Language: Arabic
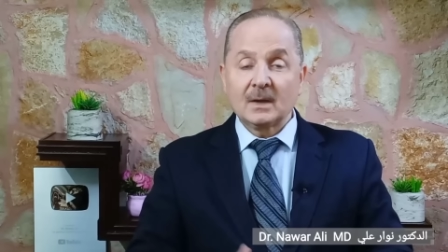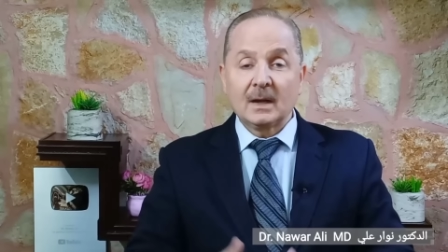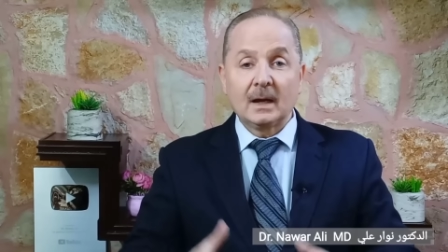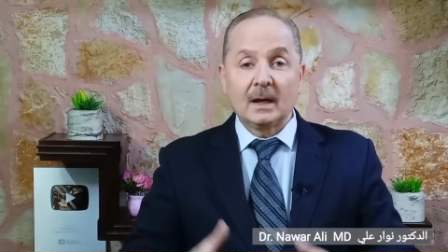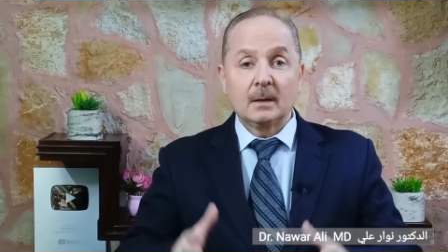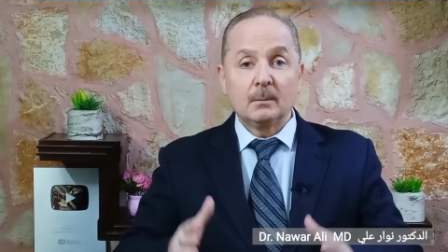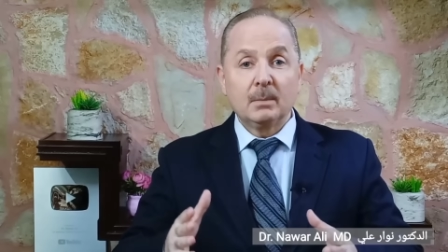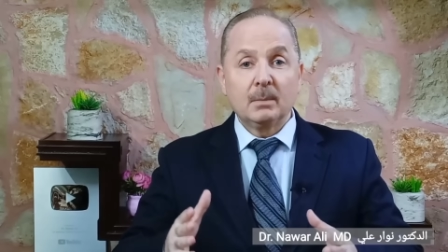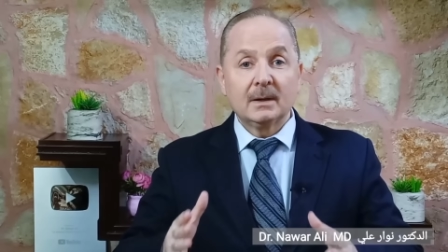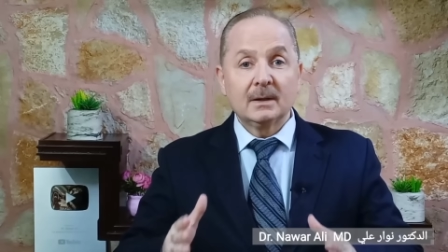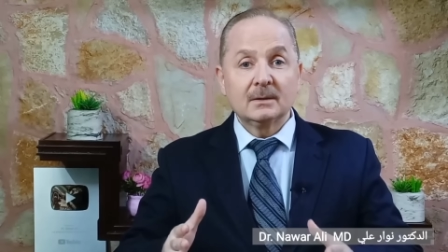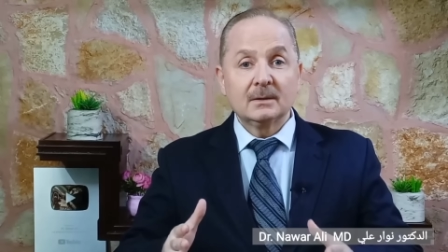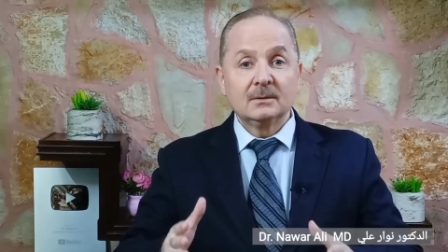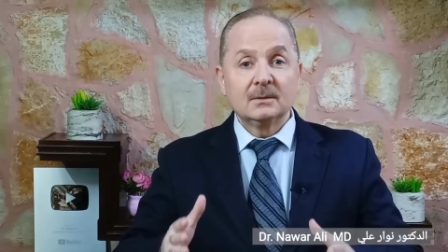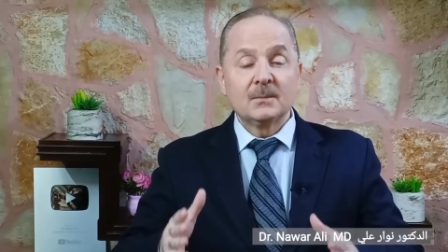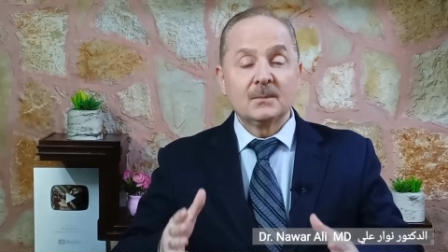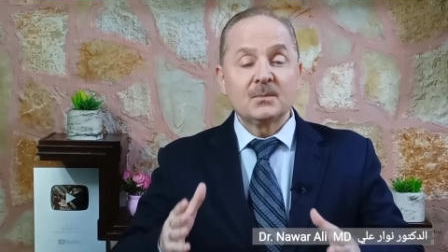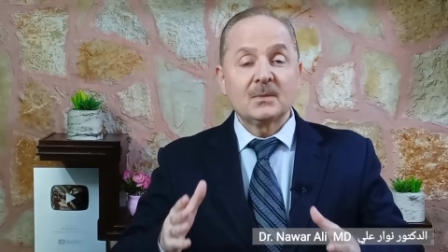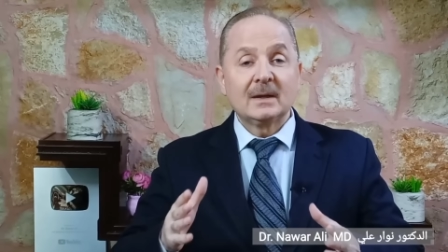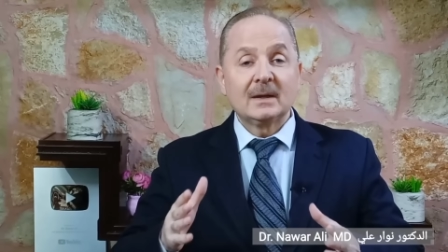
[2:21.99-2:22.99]
البيض
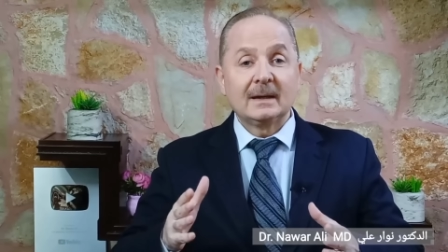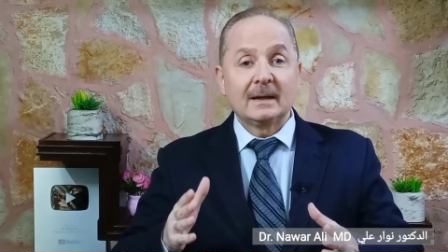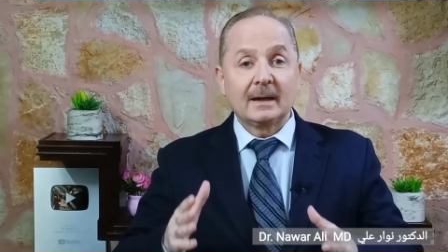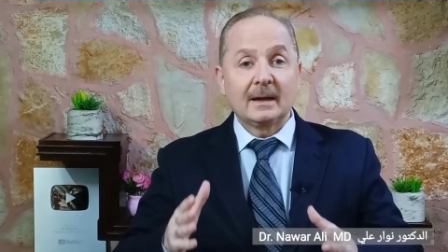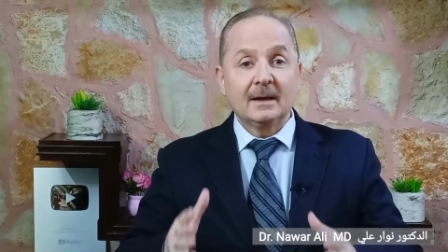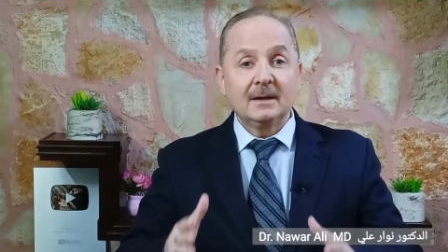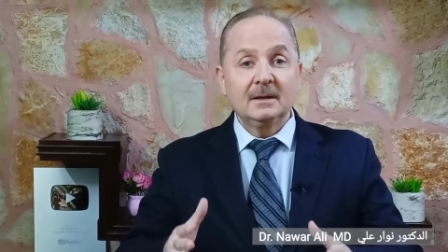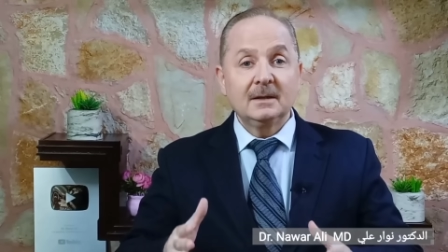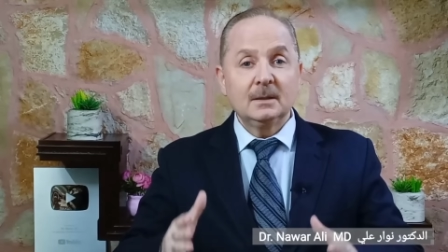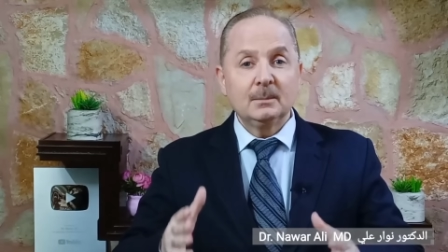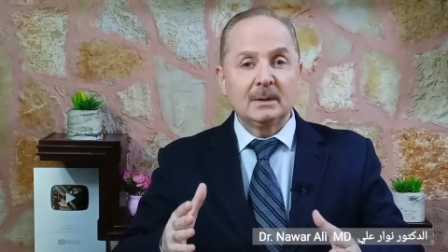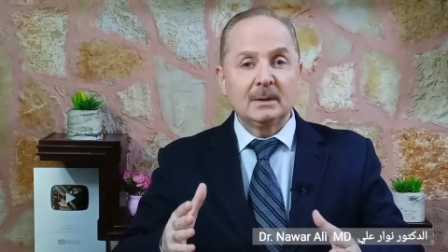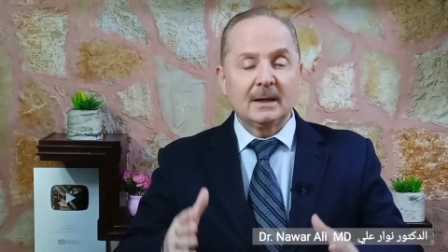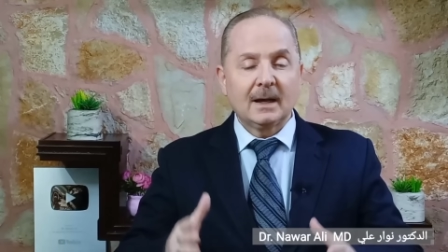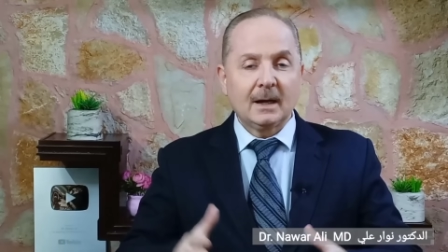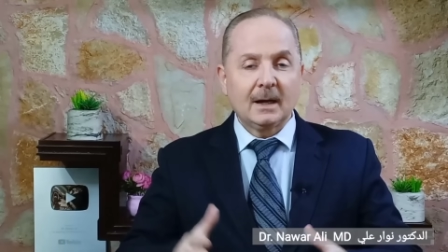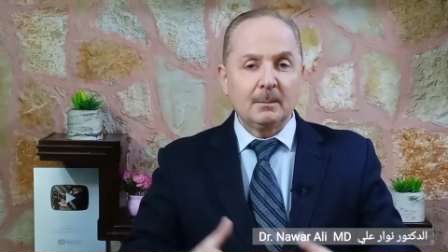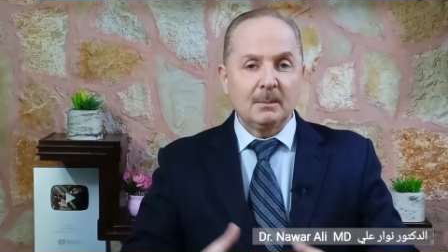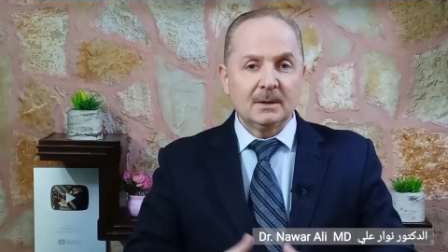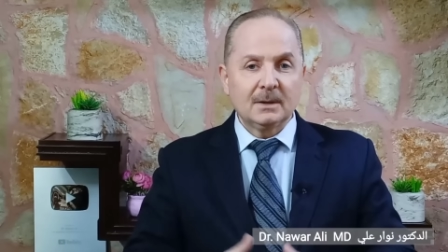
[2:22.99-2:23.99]
غني
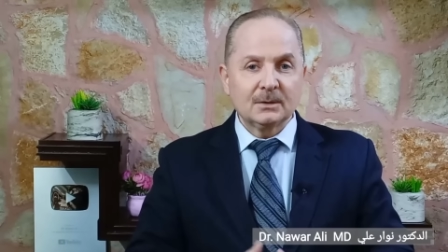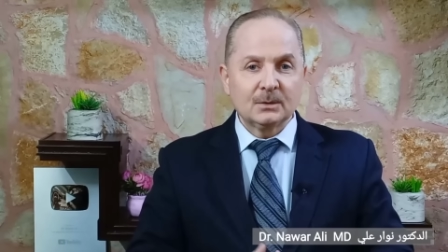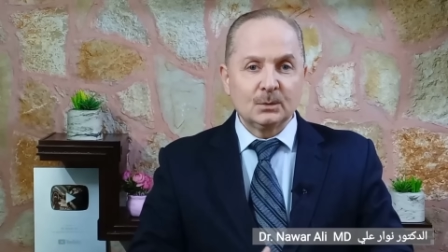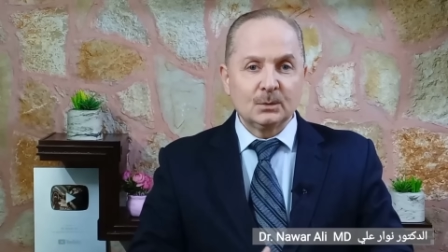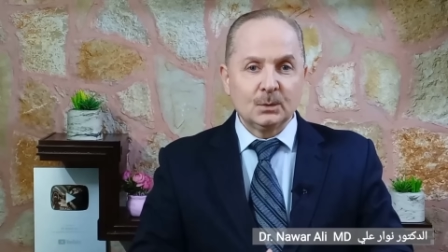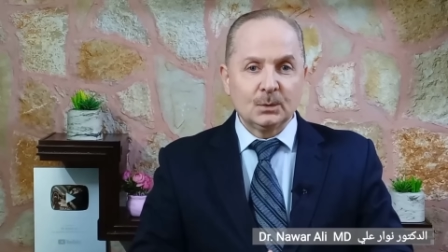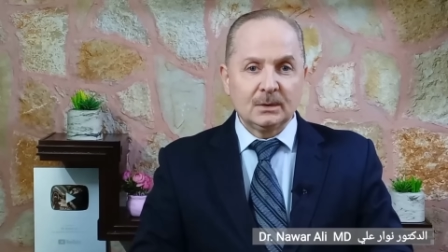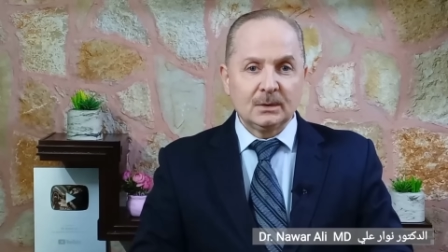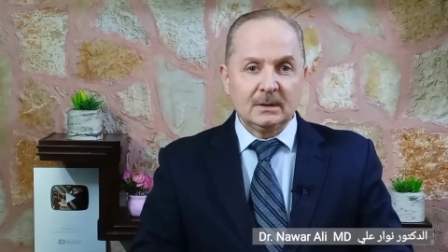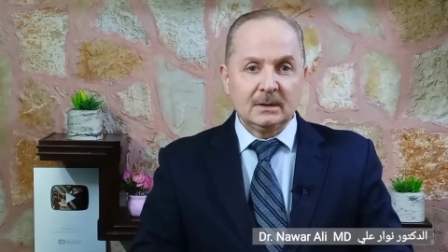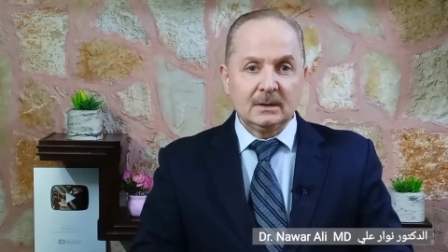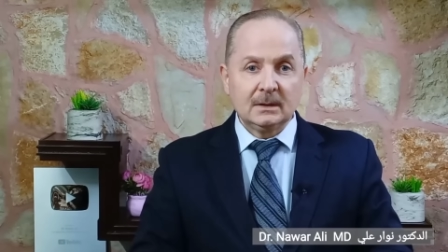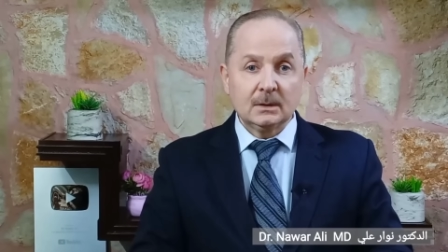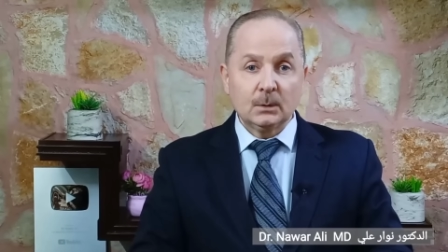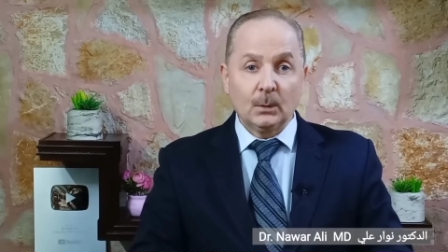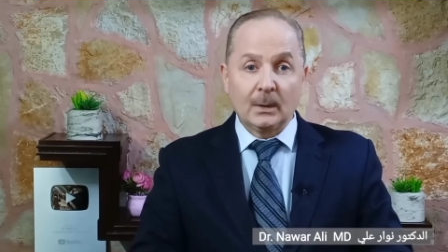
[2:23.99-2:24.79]
بالأحماض الدهنية